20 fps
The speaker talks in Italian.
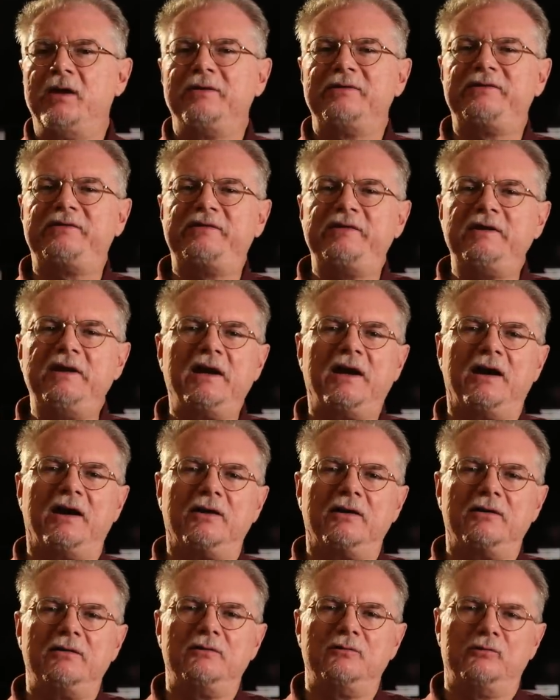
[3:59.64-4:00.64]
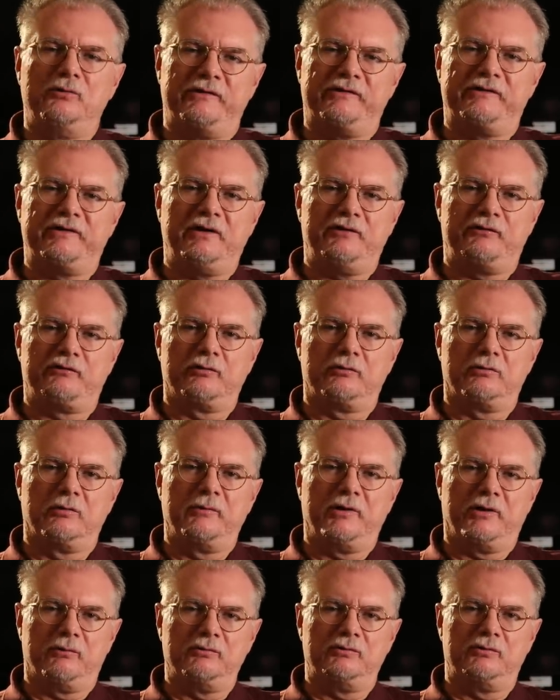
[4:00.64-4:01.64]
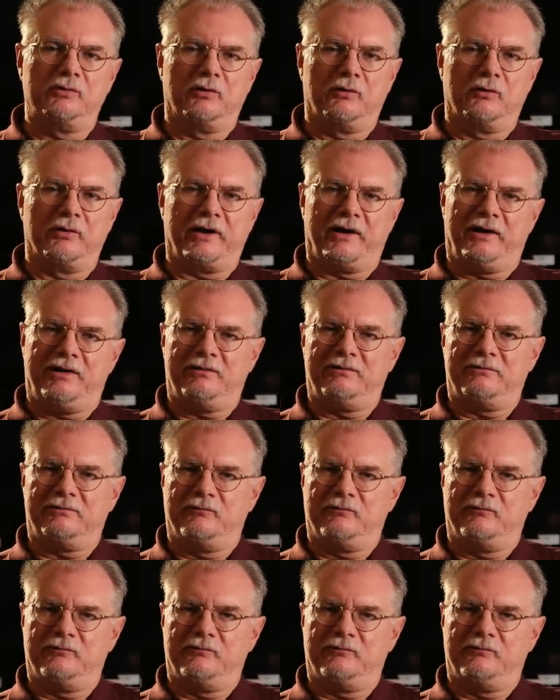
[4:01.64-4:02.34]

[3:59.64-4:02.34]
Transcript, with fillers: sia lui stesso come autore,